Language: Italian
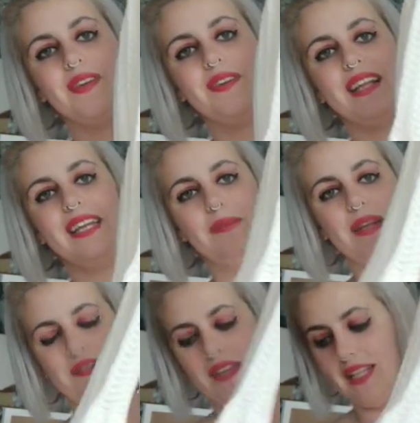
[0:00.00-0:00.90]
Guardate che
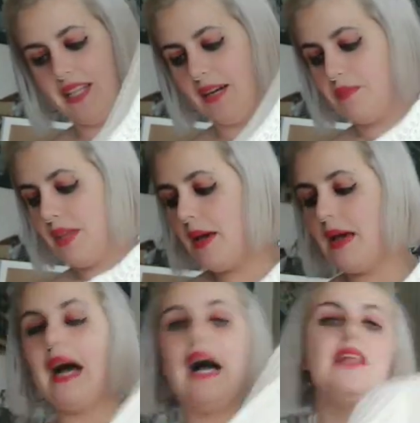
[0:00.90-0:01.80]
meraviglia.
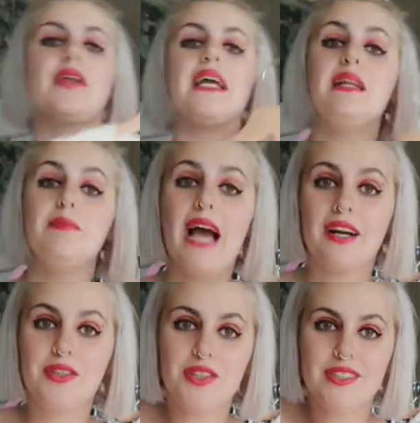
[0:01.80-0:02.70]
Allora, il
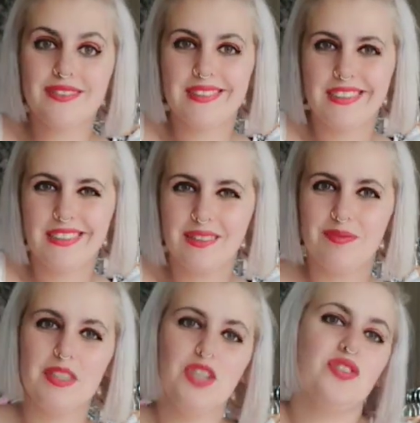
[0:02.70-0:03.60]
bianco
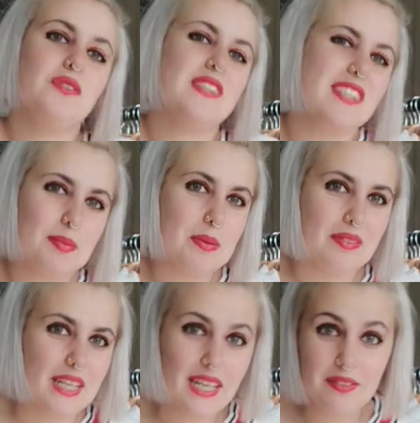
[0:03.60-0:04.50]
io sono vestita
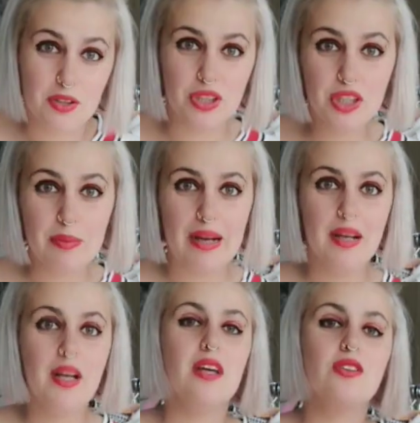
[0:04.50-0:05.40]
primaverile, ve lo dico, ma
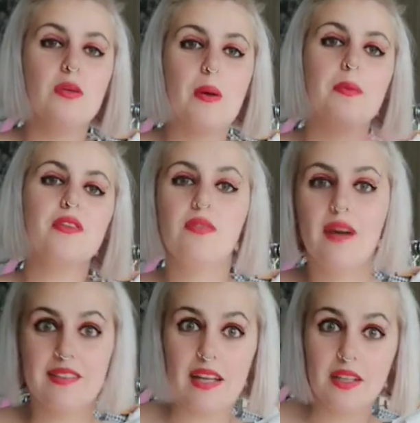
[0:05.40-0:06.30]
sono proprio
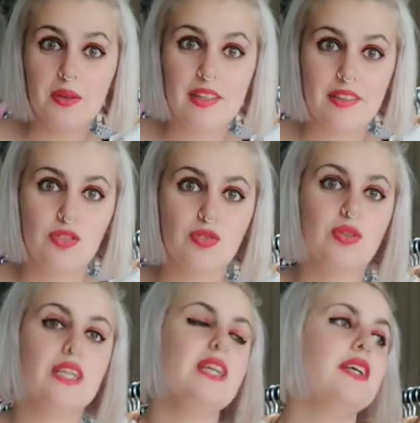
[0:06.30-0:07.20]
sfasata con le
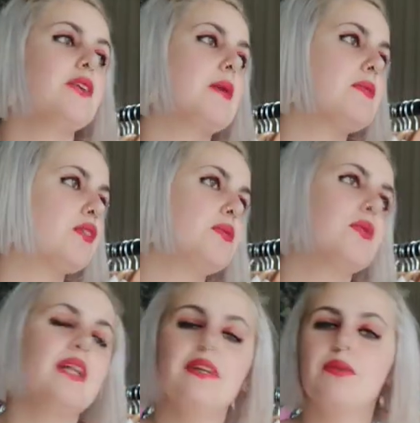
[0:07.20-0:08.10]
stagioni e non capisco più
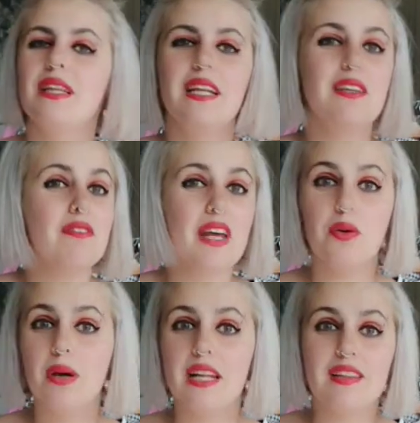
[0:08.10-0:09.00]
quando, quando è l'inverno,
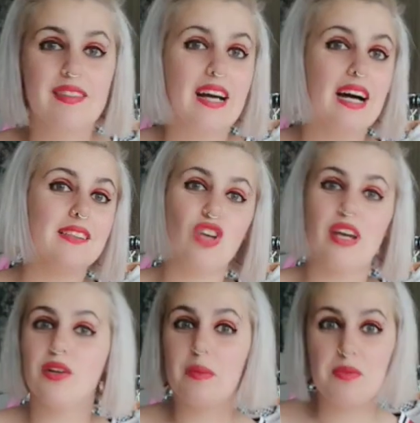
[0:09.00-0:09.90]
qual è l'estate, cioè
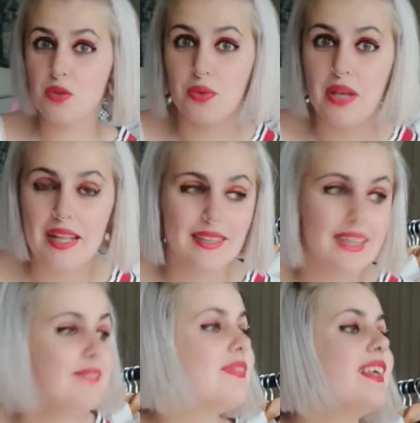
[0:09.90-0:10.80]
non capisco più niente.